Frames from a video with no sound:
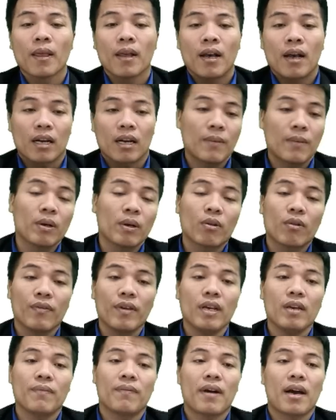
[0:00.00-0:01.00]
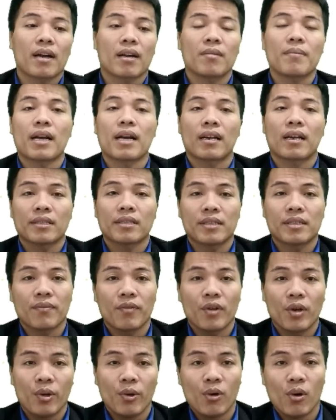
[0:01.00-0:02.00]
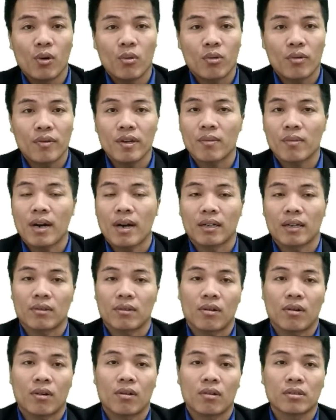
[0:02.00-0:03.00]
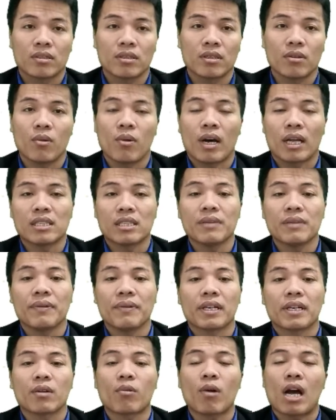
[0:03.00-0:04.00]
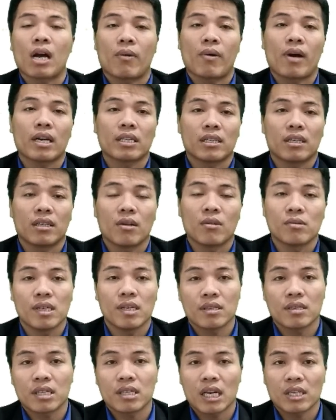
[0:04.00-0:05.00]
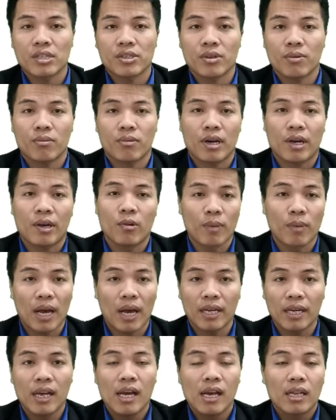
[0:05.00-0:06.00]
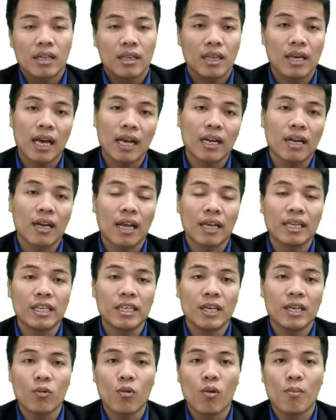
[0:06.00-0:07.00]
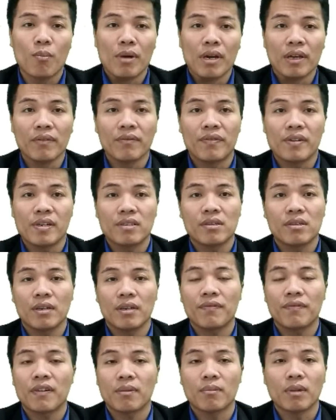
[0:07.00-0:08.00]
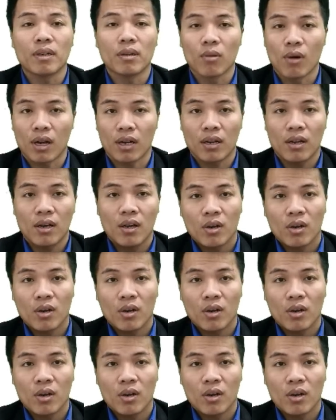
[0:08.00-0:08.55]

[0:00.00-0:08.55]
Cảm ơn quý vị và các bạn đã xem video. Quý vị và các bạn có dự đoán gì về kết quả của hai trận đấu diễn ra trong ngày hôm nay thì hãy để lại ý kiến của mình phía dưới phần bình luận.